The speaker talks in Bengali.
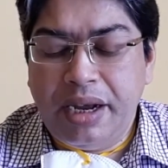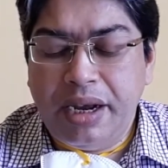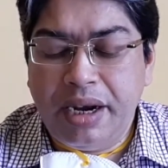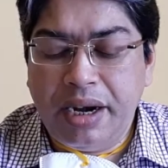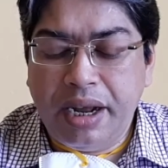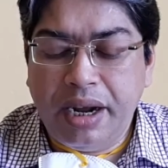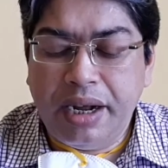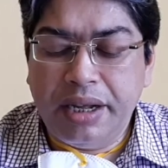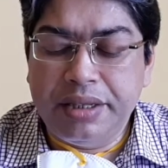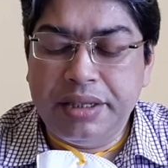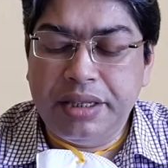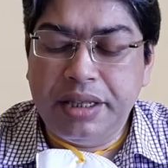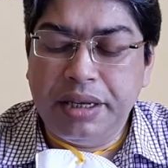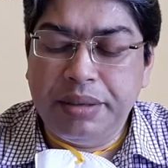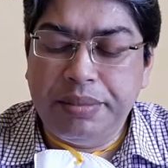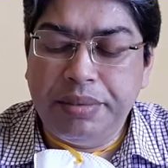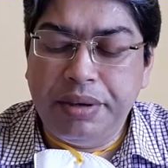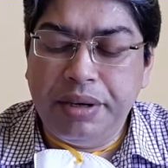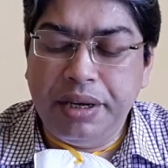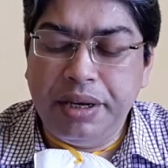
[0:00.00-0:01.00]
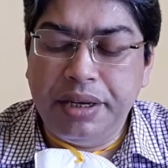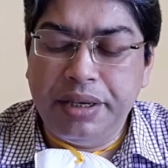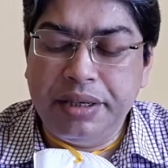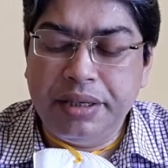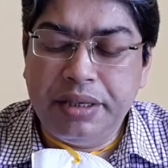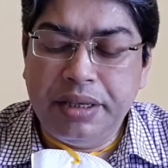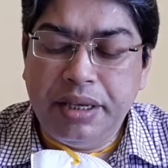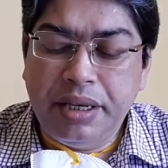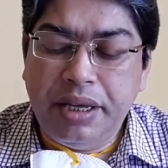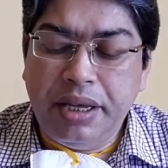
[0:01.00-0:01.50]
রাঙাদিদা বললেন
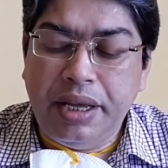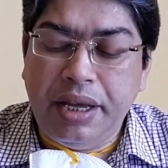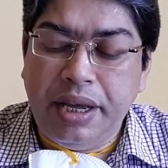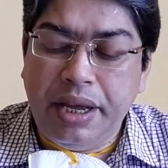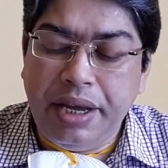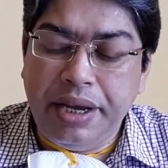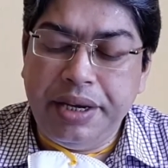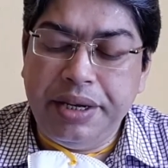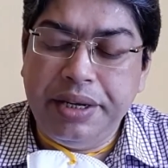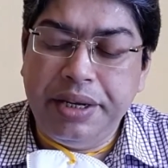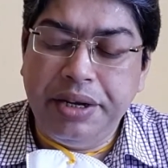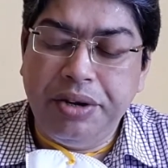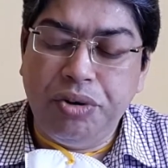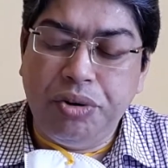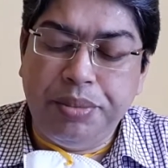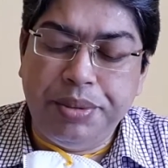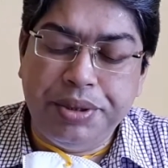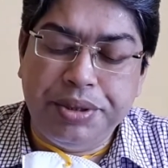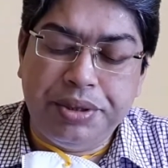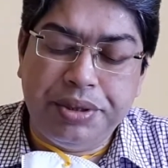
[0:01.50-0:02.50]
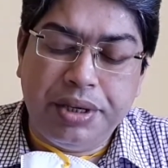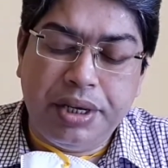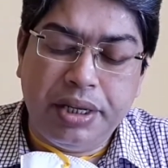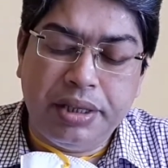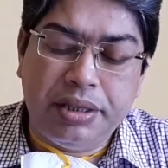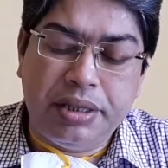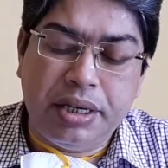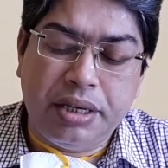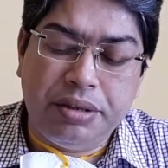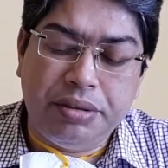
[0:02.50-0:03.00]
এ নিয়ে রবীন্দ্রনাথ
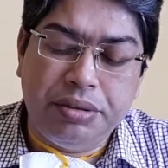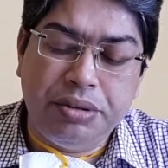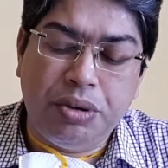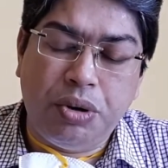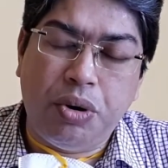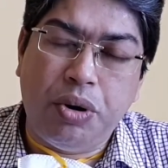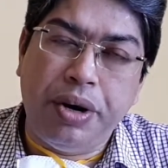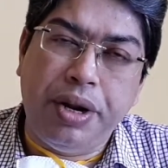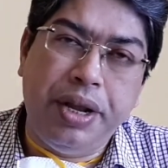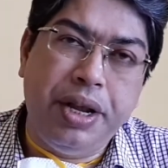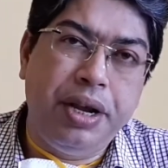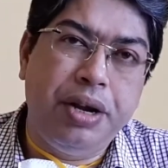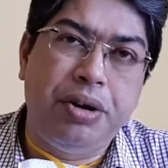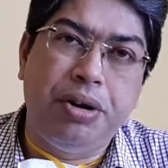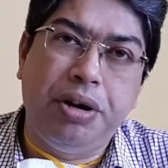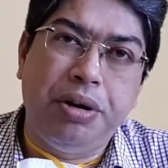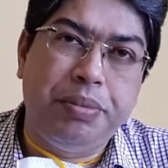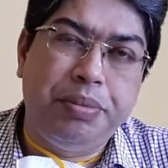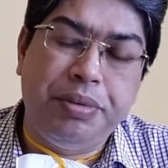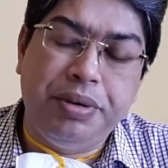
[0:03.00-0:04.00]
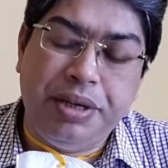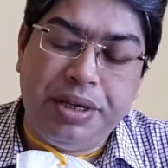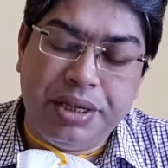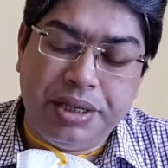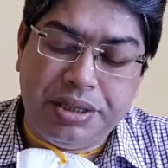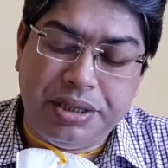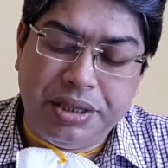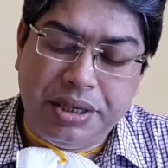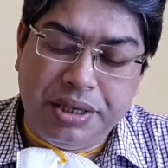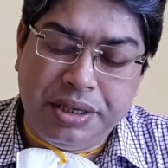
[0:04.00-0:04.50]
ঠাকুর অনেক গল্প
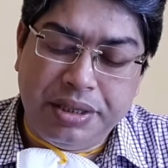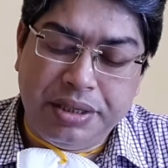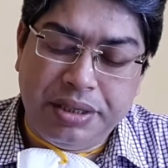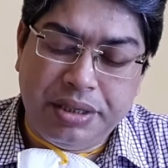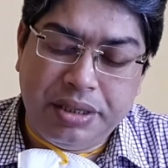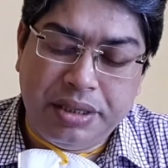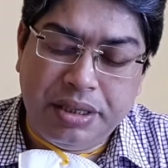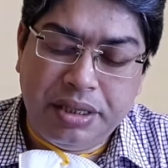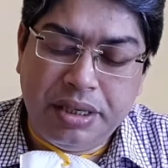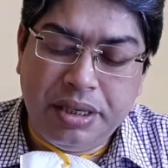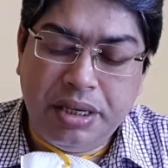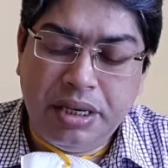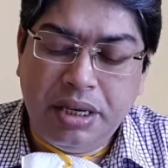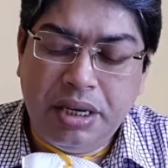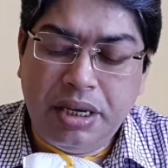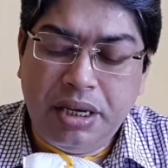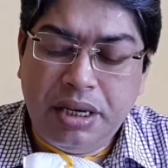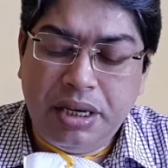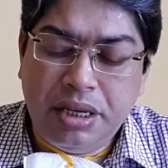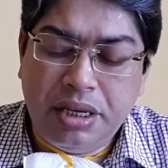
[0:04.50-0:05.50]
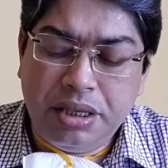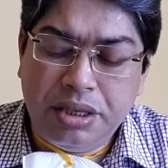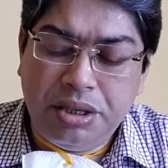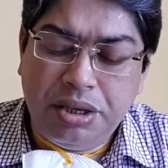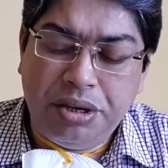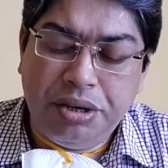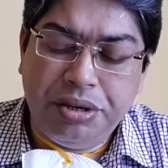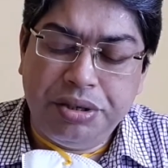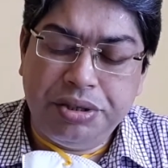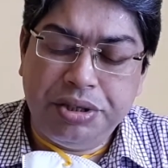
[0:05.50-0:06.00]
লিখেছিলেন
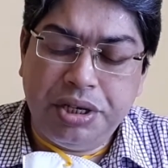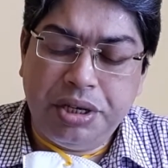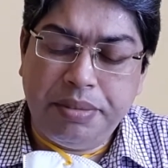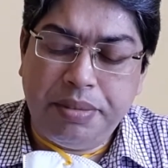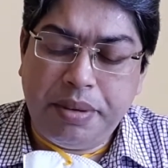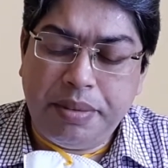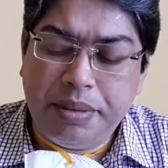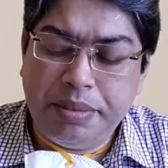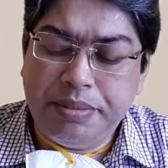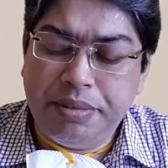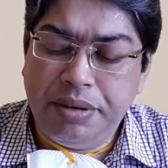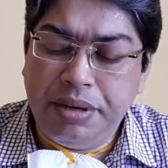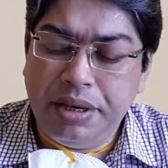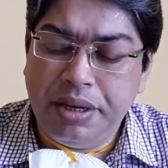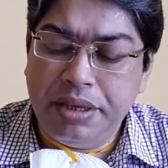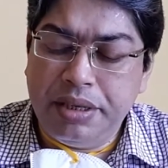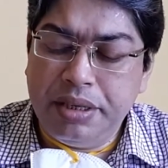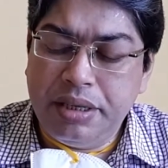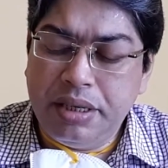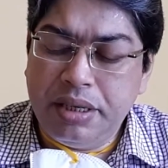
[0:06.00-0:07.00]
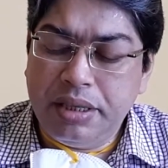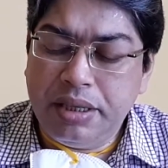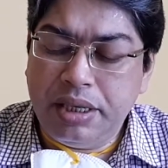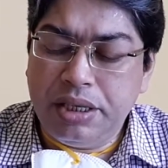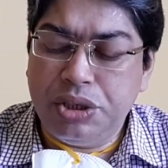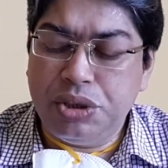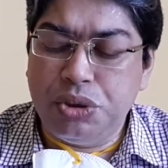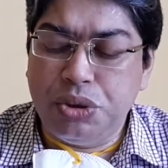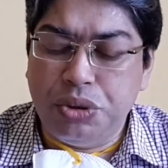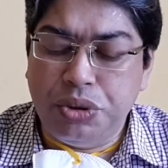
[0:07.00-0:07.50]
ধনঞ্জয় মামা বললেন তা
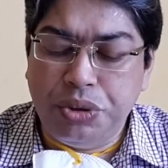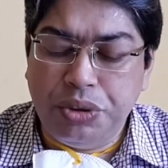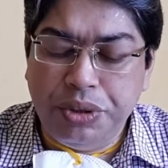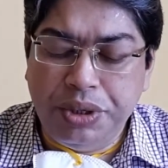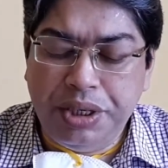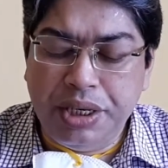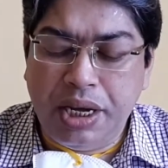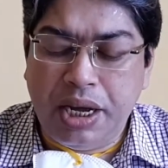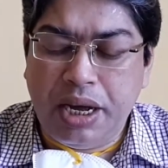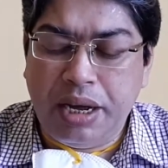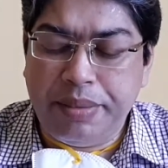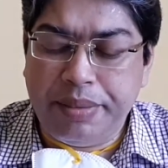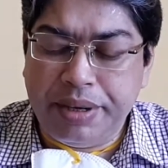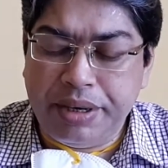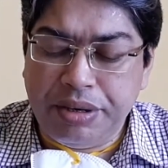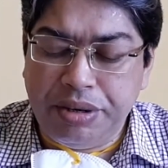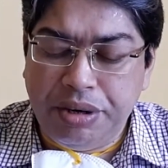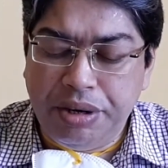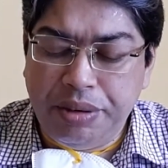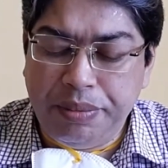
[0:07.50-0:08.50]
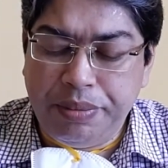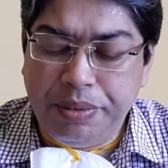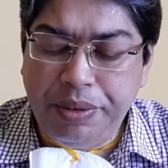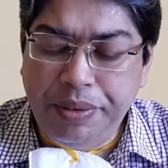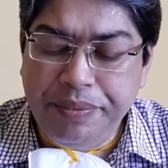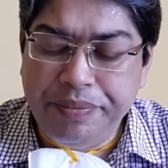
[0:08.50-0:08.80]
শোনোই না আমার গল্প